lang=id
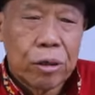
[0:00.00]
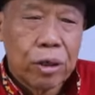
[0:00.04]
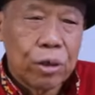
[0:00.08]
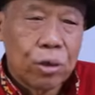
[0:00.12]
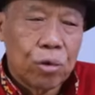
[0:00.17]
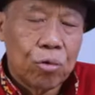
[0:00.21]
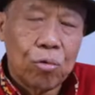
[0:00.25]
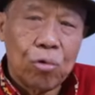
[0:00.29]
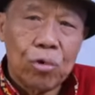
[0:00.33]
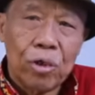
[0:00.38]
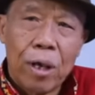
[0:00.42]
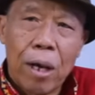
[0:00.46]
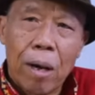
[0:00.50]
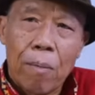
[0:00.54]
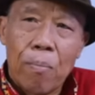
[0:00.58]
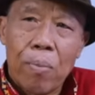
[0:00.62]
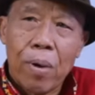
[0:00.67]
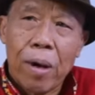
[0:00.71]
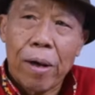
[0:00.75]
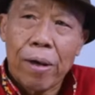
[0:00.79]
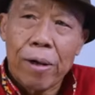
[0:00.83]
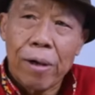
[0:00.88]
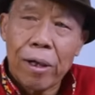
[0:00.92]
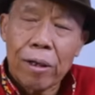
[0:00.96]
di dunia
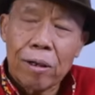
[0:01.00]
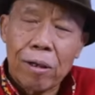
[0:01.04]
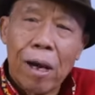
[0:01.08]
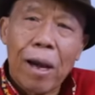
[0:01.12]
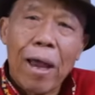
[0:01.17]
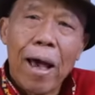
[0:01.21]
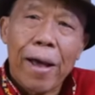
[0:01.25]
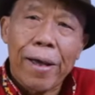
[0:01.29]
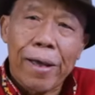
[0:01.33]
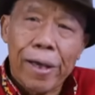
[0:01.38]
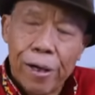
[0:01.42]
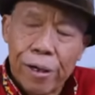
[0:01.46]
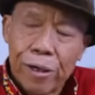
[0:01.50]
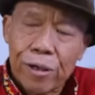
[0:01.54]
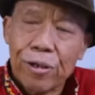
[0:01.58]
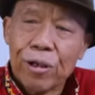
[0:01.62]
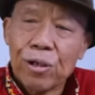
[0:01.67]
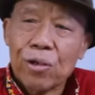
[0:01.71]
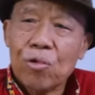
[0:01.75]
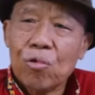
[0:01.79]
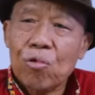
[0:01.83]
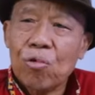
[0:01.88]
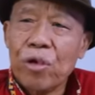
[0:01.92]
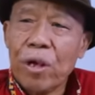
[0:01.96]
barat, lahir di
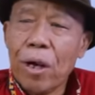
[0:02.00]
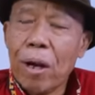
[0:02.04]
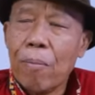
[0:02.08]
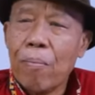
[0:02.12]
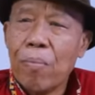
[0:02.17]
dunia